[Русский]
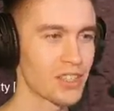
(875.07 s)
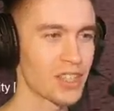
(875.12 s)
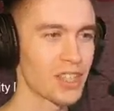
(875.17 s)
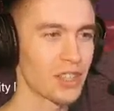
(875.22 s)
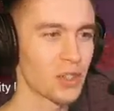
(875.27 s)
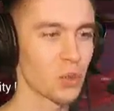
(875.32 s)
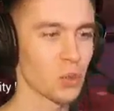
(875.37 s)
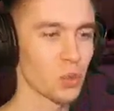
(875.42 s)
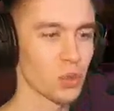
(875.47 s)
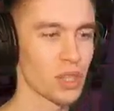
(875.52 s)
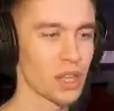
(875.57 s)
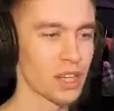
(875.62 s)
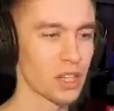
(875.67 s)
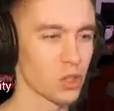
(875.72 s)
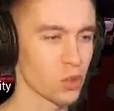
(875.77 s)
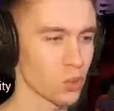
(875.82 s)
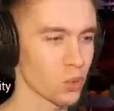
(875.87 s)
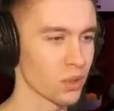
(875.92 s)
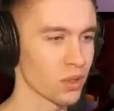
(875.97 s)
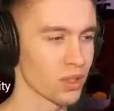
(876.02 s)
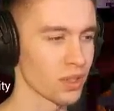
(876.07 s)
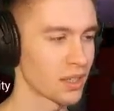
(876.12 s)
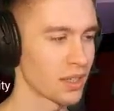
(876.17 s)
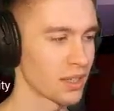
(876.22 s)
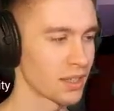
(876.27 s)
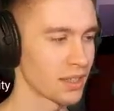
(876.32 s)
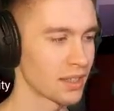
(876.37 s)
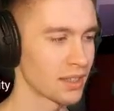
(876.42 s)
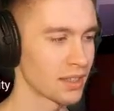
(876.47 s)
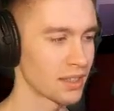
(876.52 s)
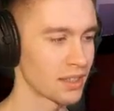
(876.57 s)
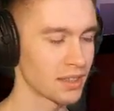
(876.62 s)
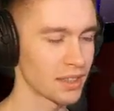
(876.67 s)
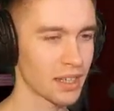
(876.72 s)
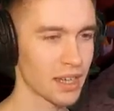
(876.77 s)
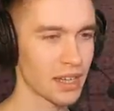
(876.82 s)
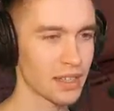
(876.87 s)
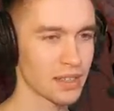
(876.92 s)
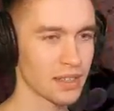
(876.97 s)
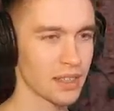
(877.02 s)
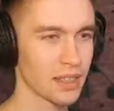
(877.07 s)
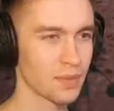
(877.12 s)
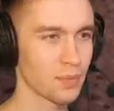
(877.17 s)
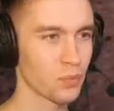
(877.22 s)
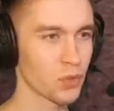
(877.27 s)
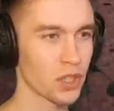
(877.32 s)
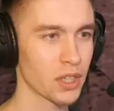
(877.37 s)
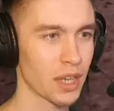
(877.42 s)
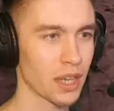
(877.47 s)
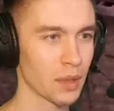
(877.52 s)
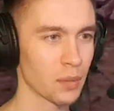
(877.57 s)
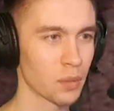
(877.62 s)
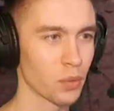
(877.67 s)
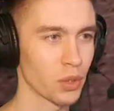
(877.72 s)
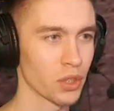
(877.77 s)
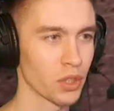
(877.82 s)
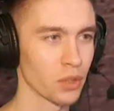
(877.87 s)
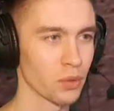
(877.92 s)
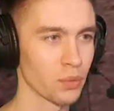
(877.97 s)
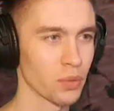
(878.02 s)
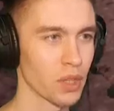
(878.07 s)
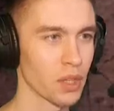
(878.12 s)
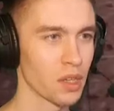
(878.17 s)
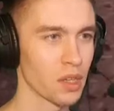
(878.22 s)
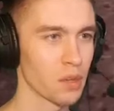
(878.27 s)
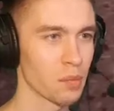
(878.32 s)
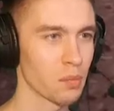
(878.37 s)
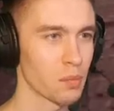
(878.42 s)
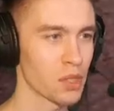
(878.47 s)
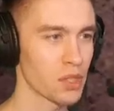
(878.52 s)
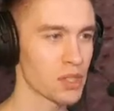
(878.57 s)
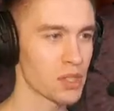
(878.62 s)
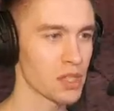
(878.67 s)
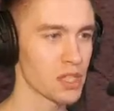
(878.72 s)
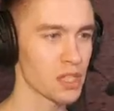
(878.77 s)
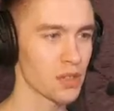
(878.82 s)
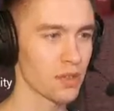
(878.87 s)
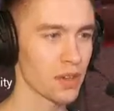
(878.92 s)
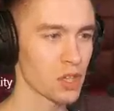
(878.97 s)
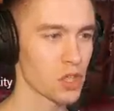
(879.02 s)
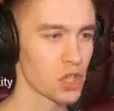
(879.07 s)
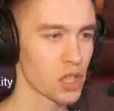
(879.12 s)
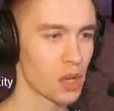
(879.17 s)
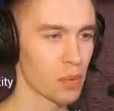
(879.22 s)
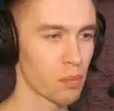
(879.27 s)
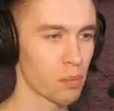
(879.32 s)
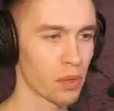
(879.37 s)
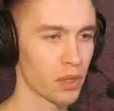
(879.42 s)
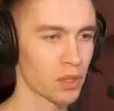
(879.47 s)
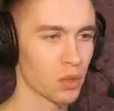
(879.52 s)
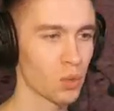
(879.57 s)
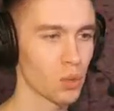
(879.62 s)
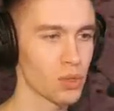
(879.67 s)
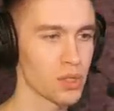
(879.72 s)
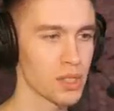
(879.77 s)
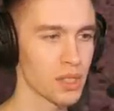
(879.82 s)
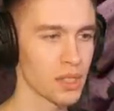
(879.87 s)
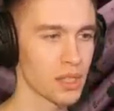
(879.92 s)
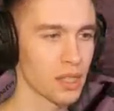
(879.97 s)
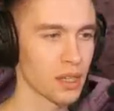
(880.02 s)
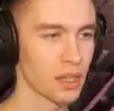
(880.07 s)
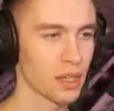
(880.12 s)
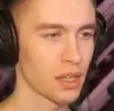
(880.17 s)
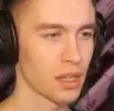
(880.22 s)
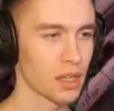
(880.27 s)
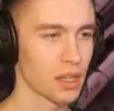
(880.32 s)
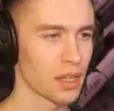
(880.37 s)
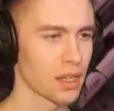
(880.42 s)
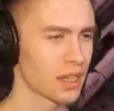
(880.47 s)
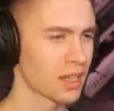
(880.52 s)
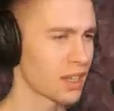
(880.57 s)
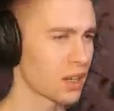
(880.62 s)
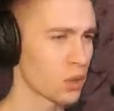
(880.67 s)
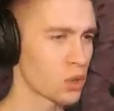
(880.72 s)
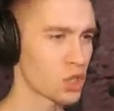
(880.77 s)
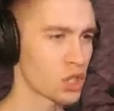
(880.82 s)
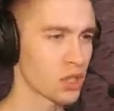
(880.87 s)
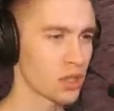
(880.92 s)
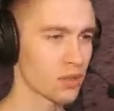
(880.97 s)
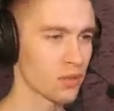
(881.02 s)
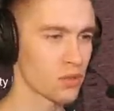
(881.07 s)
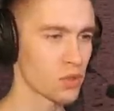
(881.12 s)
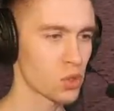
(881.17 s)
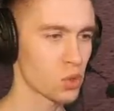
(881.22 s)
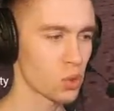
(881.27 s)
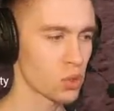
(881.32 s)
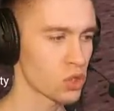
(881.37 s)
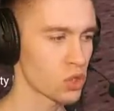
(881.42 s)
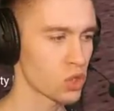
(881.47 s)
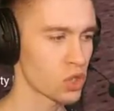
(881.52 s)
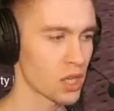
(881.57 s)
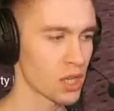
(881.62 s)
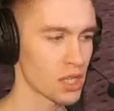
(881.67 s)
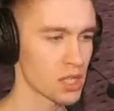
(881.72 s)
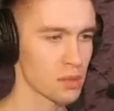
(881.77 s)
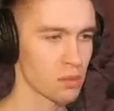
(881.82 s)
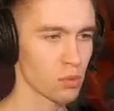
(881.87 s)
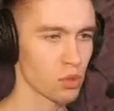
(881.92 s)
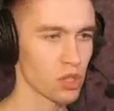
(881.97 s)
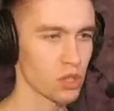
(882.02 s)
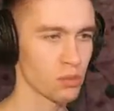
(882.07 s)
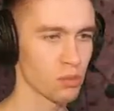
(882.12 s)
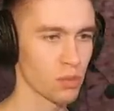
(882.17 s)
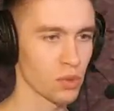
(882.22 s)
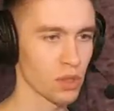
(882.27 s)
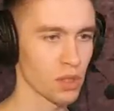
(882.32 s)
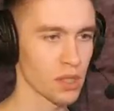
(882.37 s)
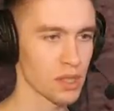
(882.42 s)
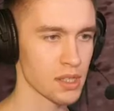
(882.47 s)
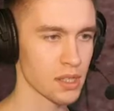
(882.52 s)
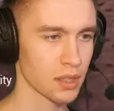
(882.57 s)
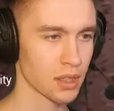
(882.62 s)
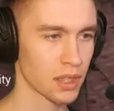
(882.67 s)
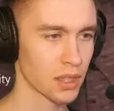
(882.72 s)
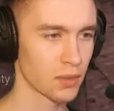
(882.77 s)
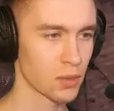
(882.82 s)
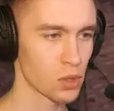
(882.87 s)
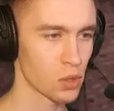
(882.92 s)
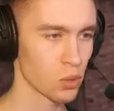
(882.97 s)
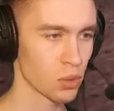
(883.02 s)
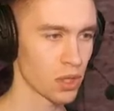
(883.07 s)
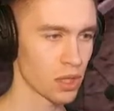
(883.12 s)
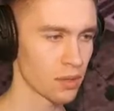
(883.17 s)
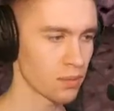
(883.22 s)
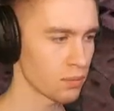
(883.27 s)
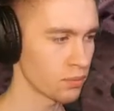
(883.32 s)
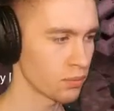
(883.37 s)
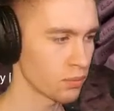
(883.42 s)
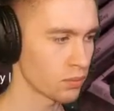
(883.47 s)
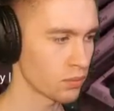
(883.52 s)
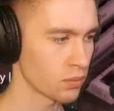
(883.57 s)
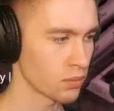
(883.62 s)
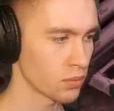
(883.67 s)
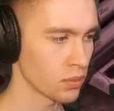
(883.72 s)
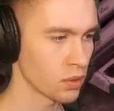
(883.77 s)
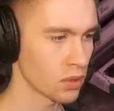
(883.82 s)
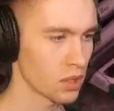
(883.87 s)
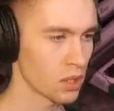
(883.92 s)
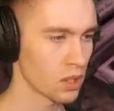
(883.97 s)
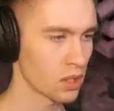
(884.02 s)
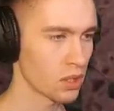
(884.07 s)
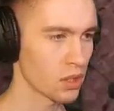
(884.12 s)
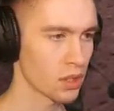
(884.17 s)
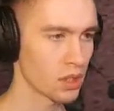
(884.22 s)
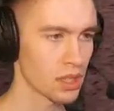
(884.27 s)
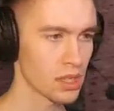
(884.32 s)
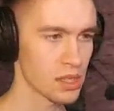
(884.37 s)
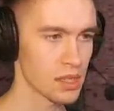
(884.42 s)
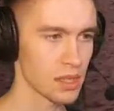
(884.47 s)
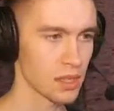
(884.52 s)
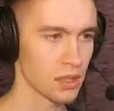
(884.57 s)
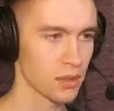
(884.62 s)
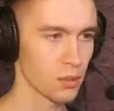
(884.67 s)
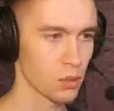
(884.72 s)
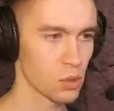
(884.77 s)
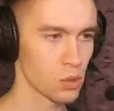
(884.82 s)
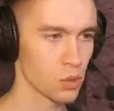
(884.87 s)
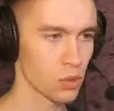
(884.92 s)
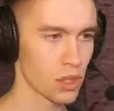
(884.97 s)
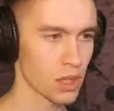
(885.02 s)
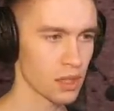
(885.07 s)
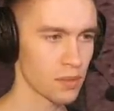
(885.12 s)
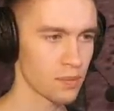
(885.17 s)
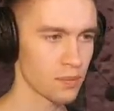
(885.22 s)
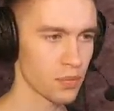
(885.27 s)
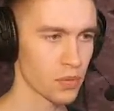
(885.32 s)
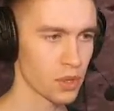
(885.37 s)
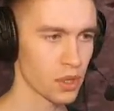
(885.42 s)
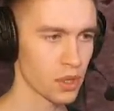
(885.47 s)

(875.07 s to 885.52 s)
Точнее, эту тележку. Никак, да? Никак, понял. Пицца с овощами, подгузники. Короче, все сейчас будем э, складывать сюда. Рис это вот сюда.